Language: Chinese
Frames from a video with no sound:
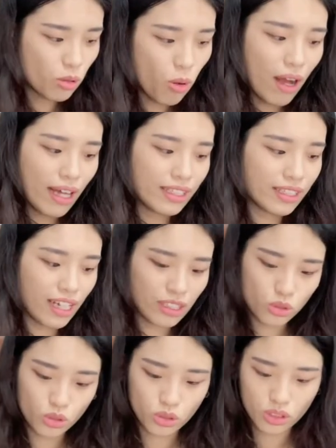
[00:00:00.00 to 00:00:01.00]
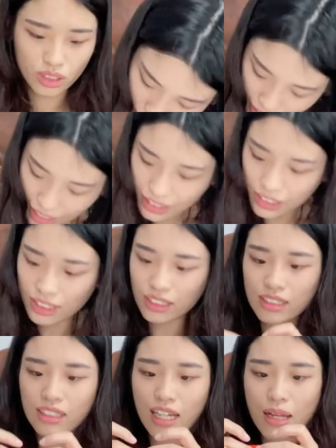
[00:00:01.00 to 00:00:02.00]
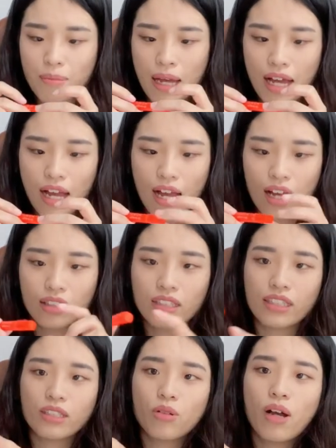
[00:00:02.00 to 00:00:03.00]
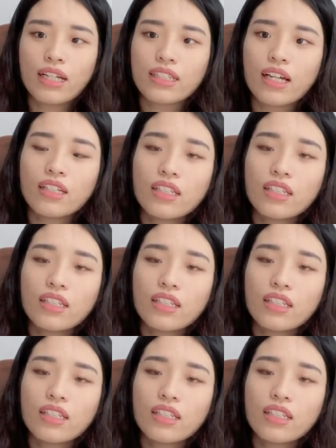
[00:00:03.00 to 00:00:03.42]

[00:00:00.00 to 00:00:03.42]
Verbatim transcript: 滑的感觉，而且它这设计还蛮好的。你画到